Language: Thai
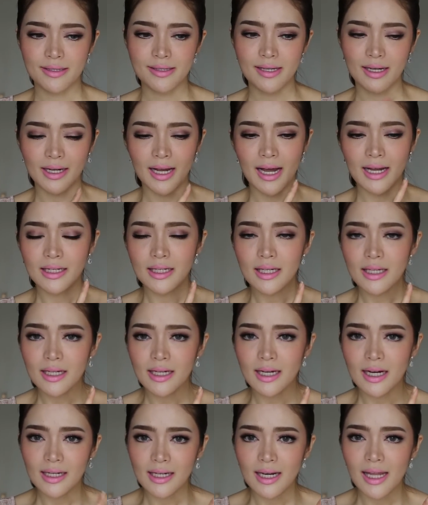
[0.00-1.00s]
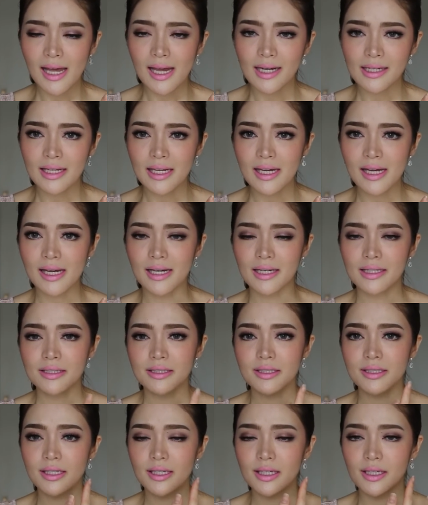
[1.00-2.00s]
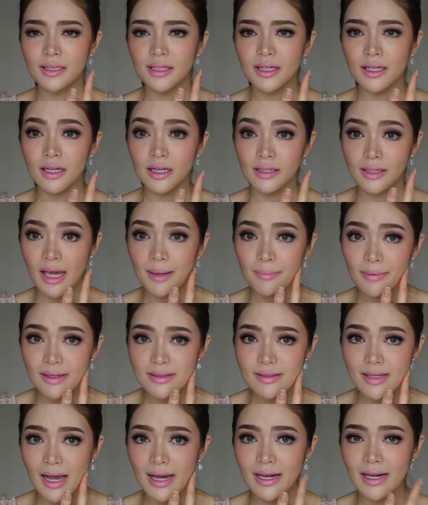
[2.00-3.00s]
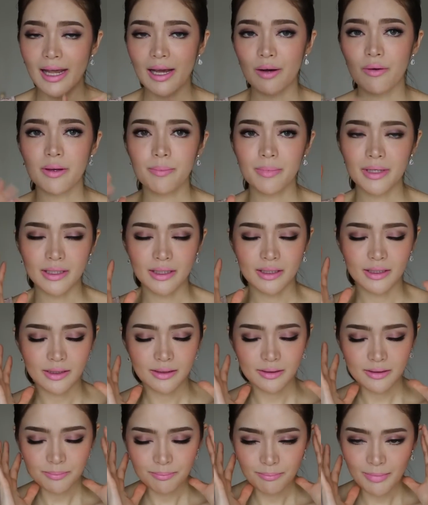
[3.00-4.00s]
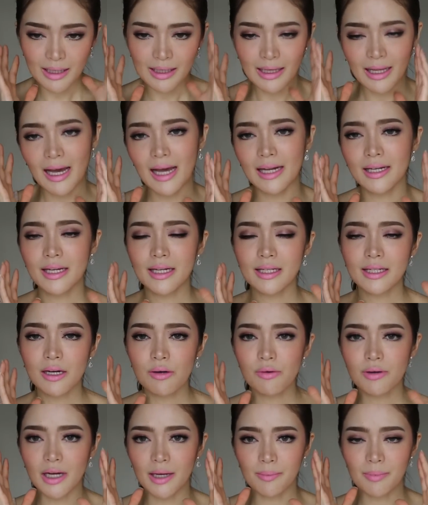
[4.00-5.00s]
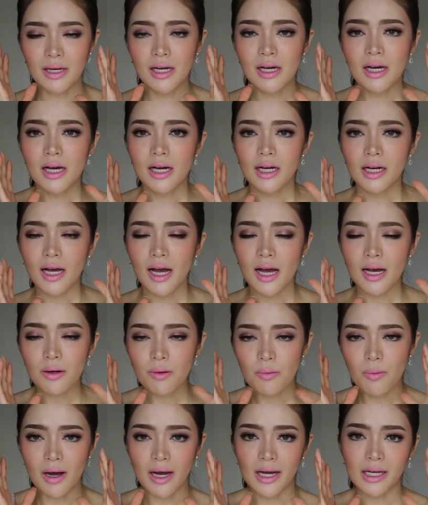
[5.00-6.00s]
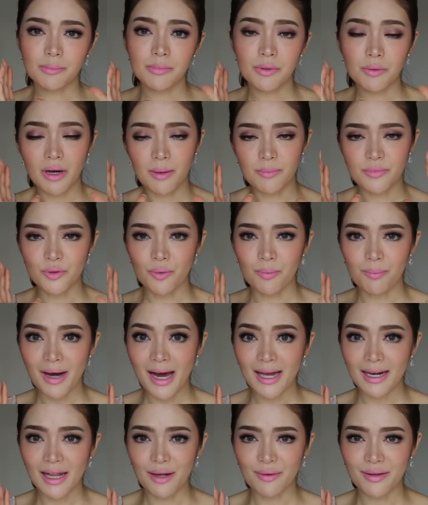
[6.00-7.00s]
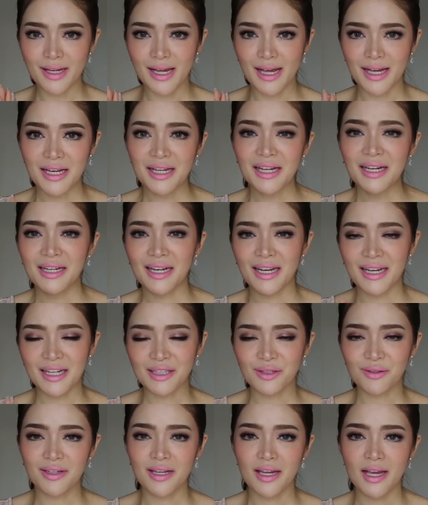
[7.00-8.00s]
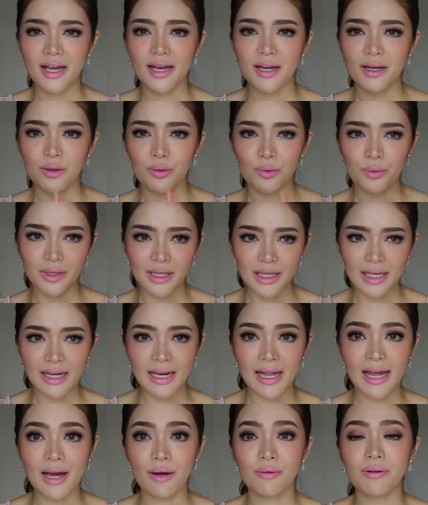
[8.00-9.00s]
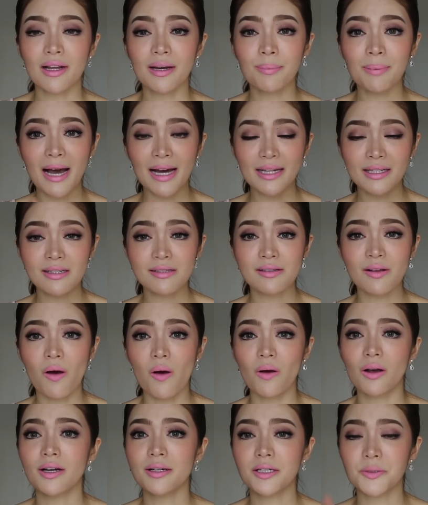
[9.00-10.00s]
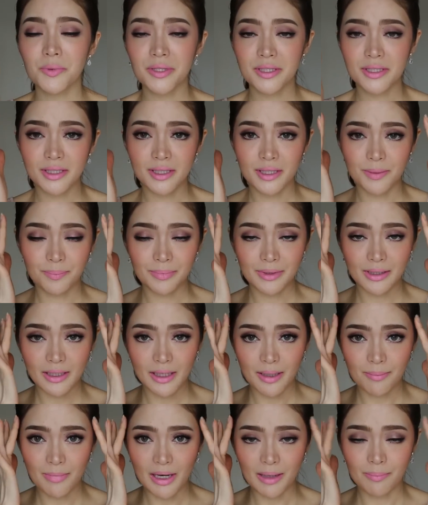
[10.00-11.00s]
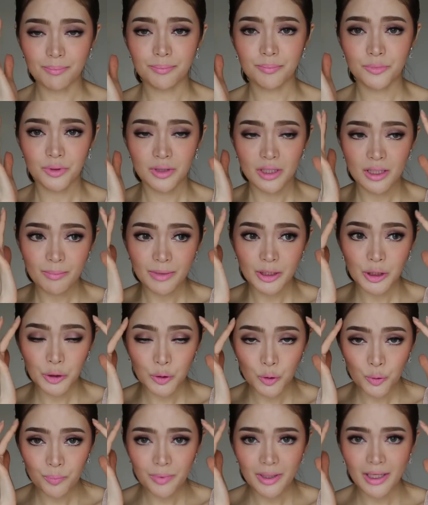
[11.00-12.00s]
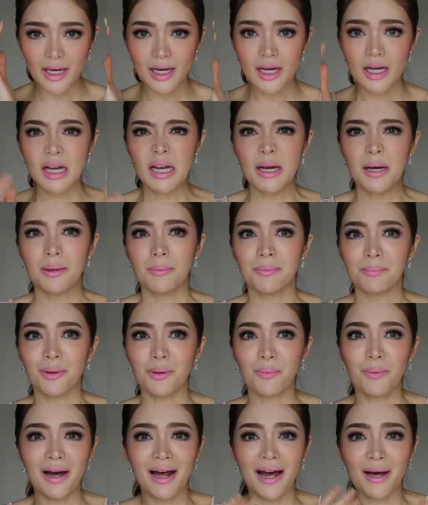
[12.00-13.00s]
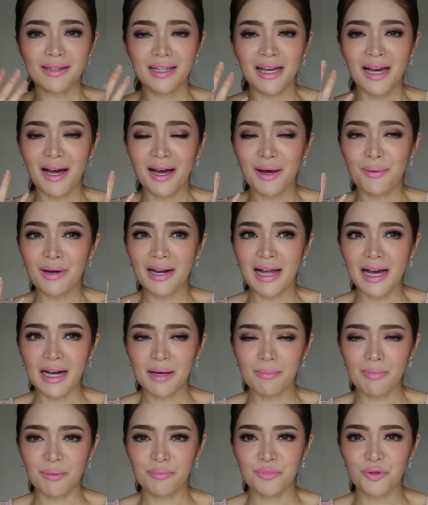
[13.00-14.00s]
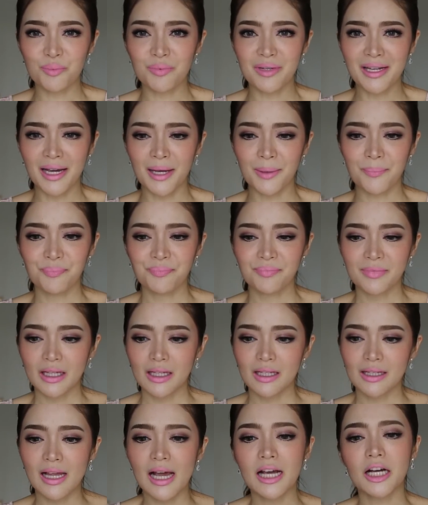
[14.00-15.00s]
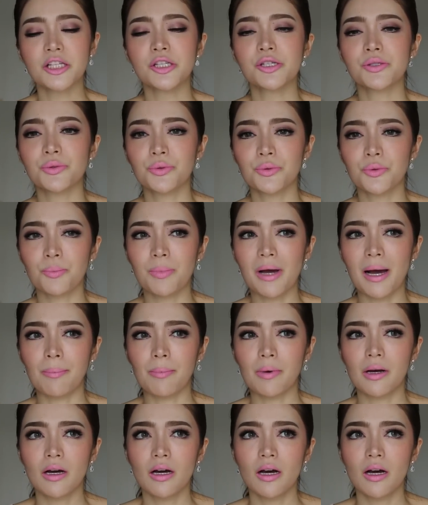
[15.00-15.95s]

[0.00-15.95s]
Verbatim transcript: จากการที่ครั้งแรกเนี่ยฉีดแก้มข้างซ้ายแล้วให้มันบาลานซ์ให้เท่ากับข้างขวาให้มีความสมมาตรแล้วเนี่ยในหน้าตอนนี้โอเคแล้วแล้วพาร์ทที่สองก็คือไปฉีดขมับที่มันยุบนะคะเพราะว่าถ้าเวลาขมับยุบเนี่ยหน้าก็จะดูแบบ